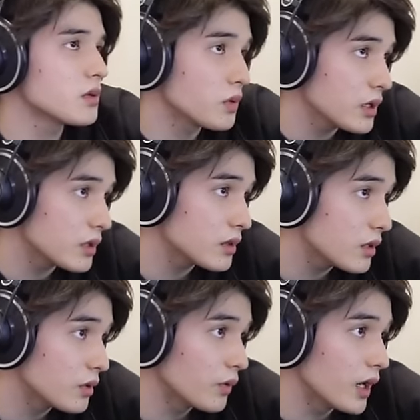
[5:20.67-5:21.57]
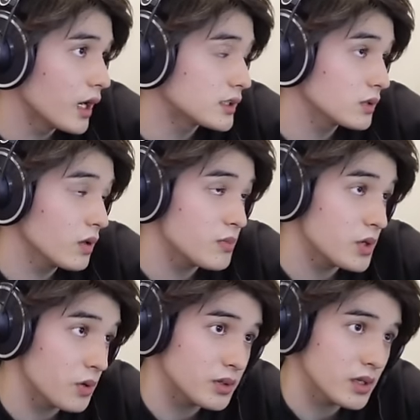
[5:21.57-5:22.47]
る時っていうのはすごい魅
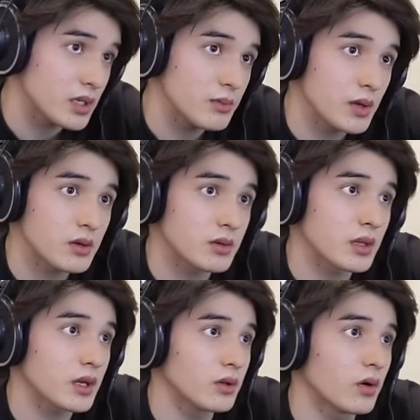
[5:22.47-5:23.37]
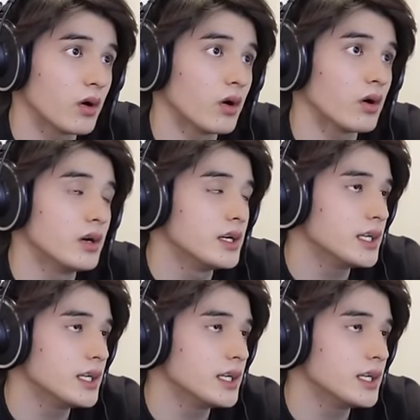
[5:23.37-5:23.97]
力的に見えるんだけど、